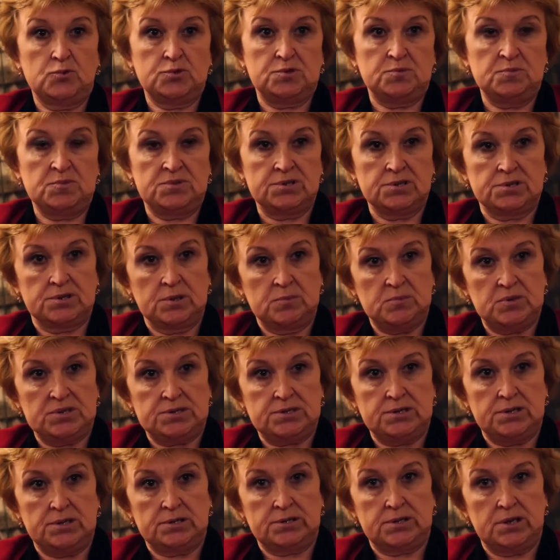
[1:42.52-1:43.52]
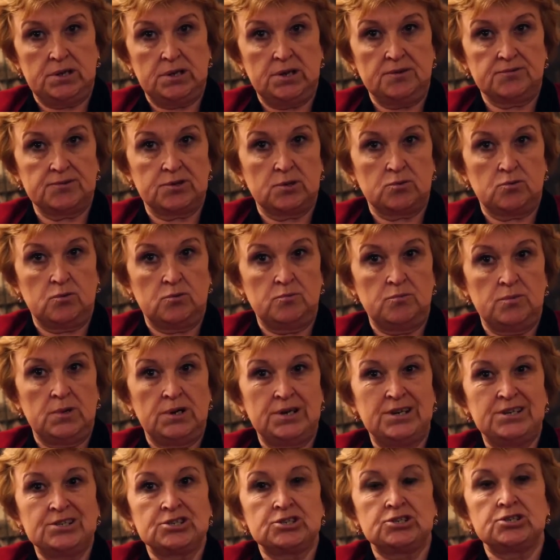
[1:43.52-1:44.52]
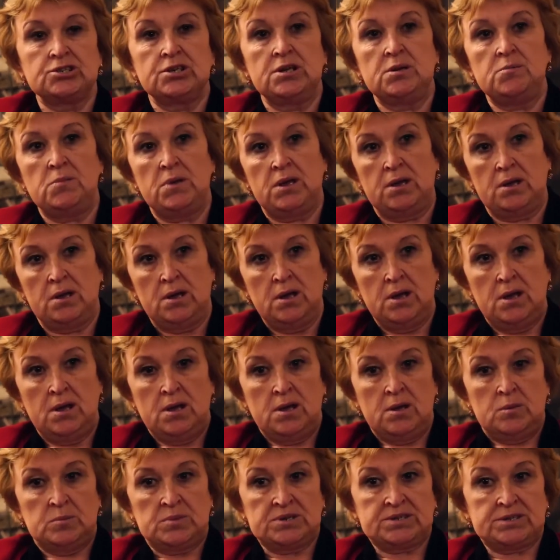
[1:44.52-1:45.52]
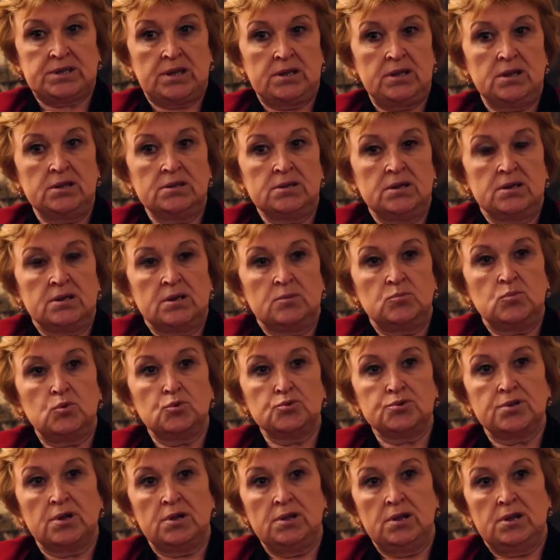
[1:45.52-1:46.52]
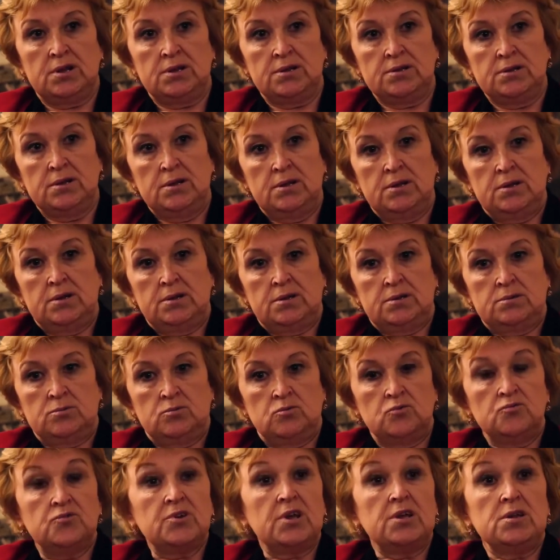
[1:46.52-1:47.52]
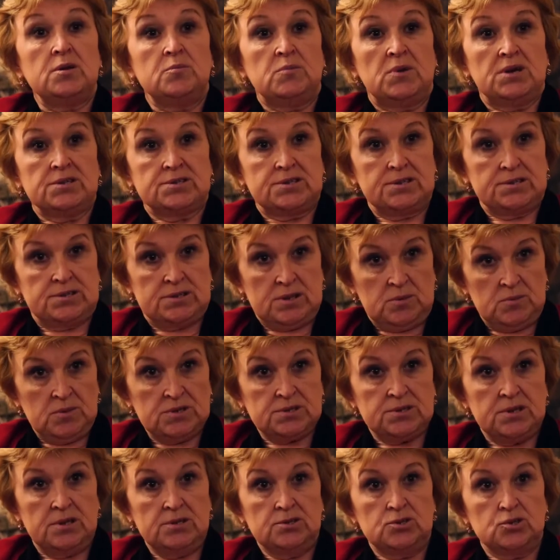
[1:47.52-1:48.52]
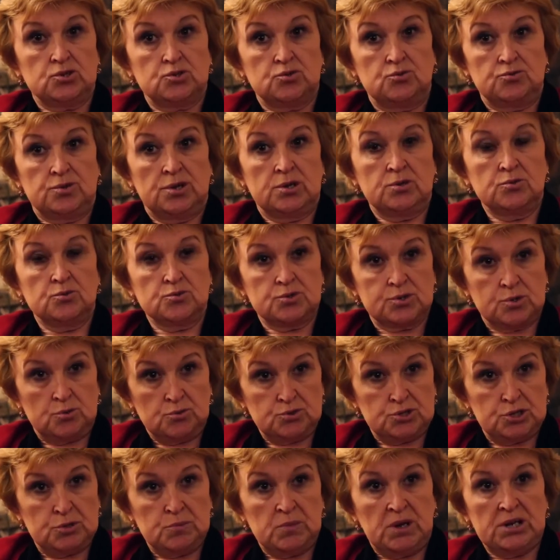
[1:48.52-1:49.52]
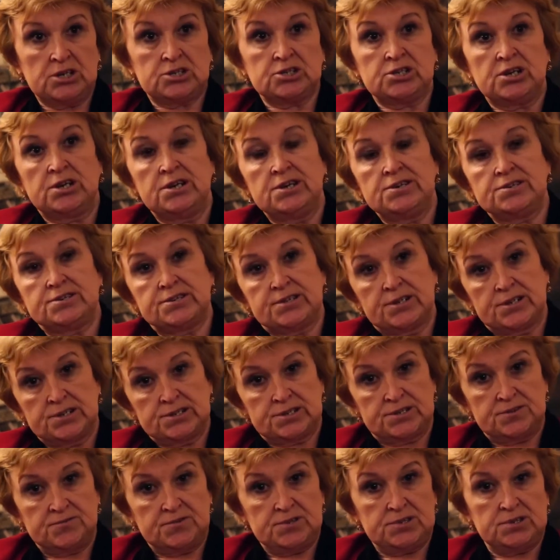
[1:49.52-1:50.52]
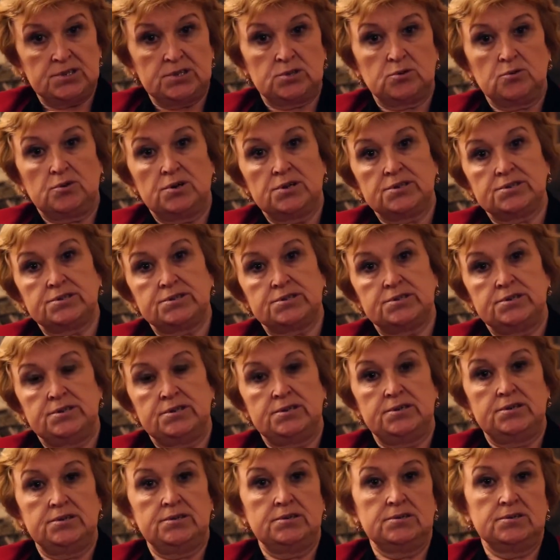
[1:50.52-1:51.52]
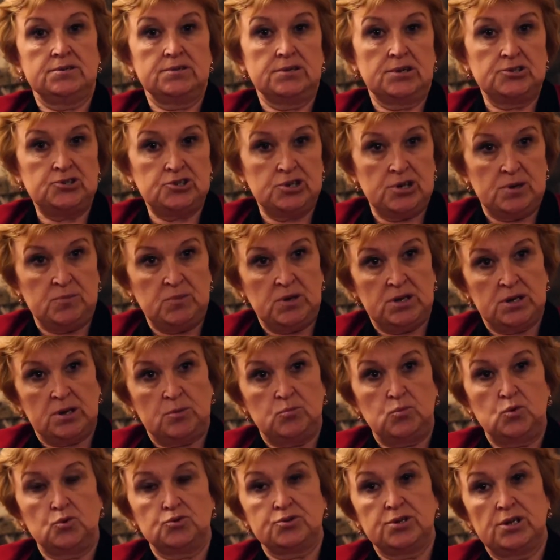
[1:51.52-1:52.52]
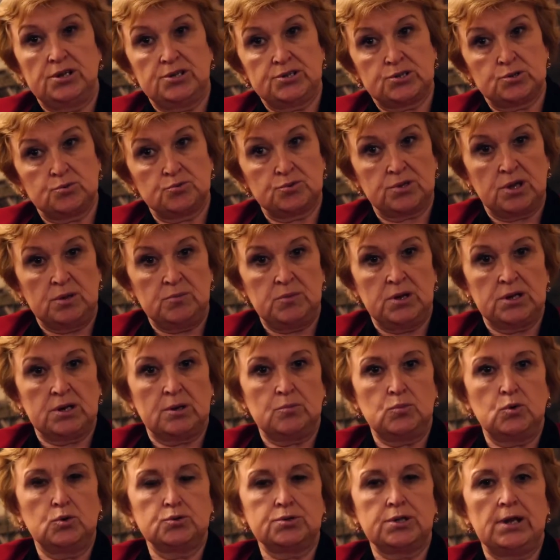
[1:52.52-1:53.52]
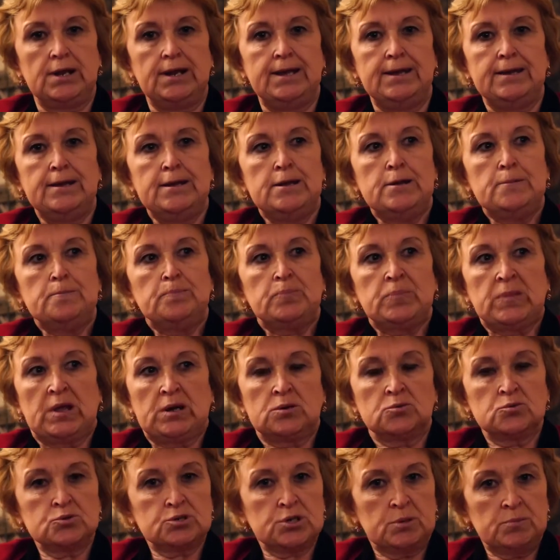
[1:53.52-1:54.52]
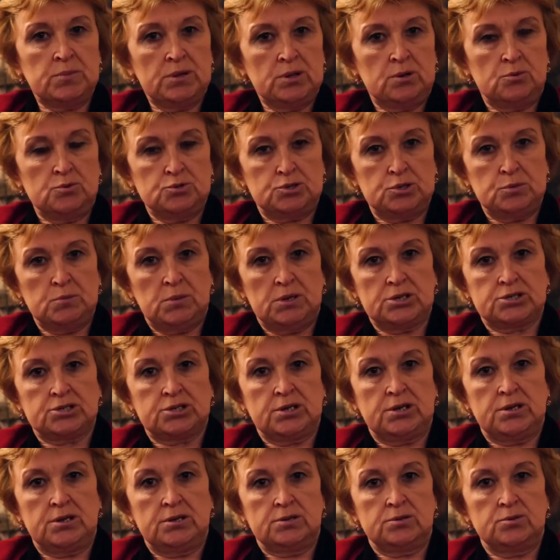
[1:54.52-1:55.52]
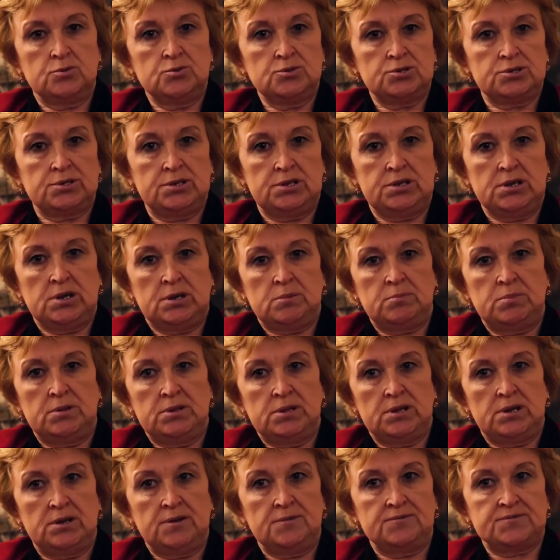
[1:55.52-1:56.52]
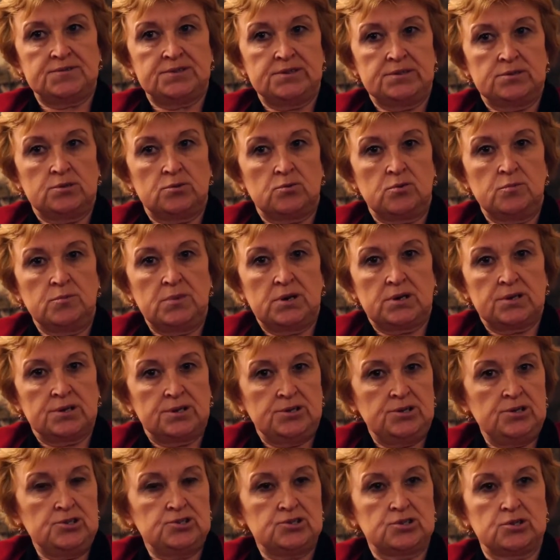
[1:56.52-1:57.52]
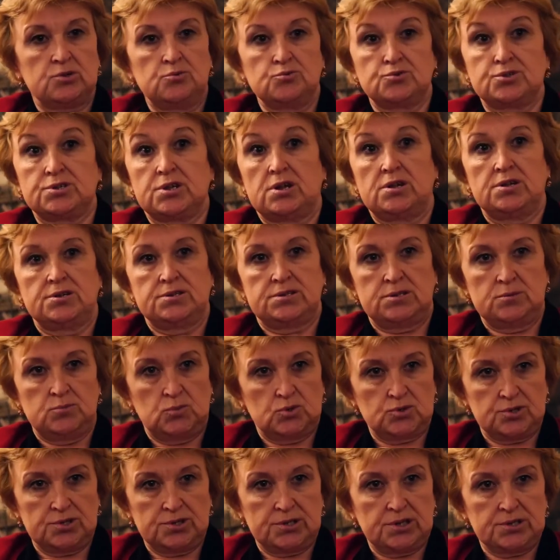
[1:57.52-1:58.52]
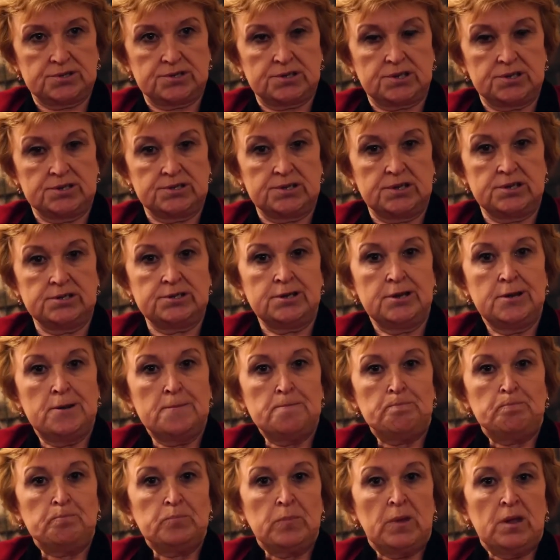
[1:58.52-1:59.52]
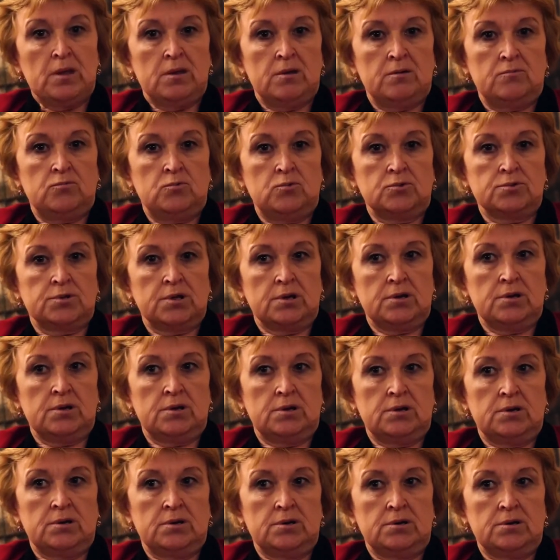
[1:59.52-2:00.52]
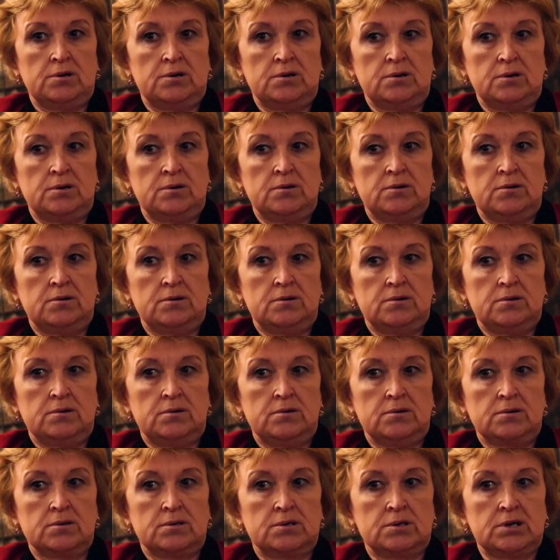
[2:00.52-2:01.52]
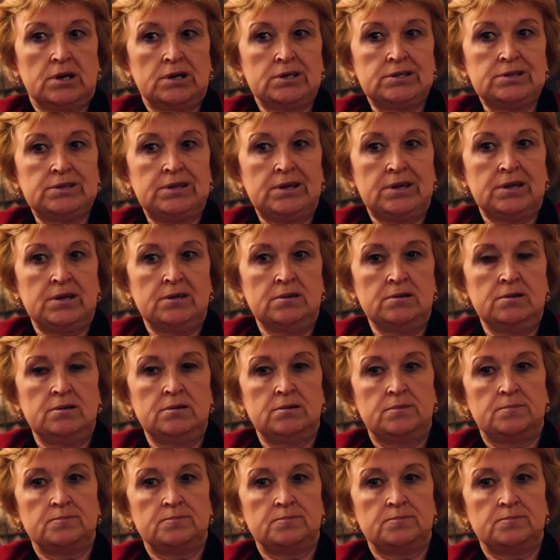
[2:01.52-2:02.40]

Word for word: 80 на 50. И я в таком режиме постоянно работала ну, в реанимации. Сами знаете, что нагрузка очень большая, стрессовые ситуации, ночами работали, сутками работали. Нагрузка была очень большая. То есть я была в синдроме хронической усталости, можно так сказать. Вот. А, когда